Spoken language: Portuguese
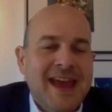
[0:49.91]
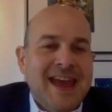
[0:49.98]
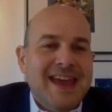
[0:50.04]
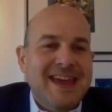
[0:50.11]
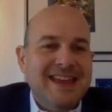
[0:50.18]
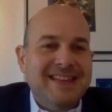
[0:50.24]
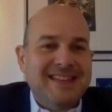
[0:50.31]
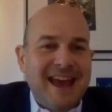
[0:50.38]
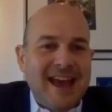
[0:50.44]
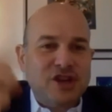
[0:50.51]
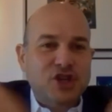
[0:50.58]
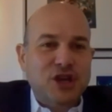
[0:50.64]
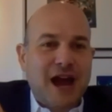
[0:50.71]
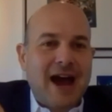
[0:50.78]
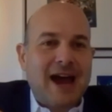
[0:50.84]
e
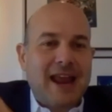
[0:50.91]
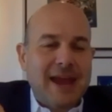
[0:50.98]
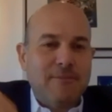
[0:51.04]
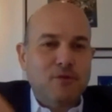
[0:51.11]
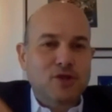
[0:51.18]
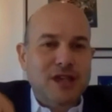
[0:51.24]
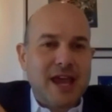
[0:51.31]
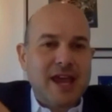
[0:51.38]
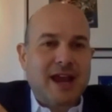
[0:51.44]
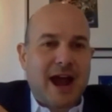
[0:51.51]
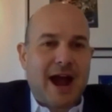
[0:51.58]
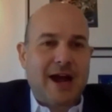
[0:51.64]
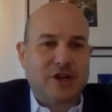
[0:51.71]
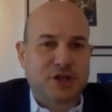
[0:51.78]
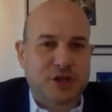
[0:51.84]
deixaremos em
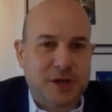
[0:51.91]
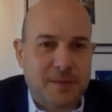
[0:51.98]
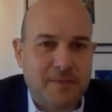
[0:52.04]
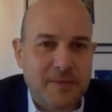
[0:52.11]
caixa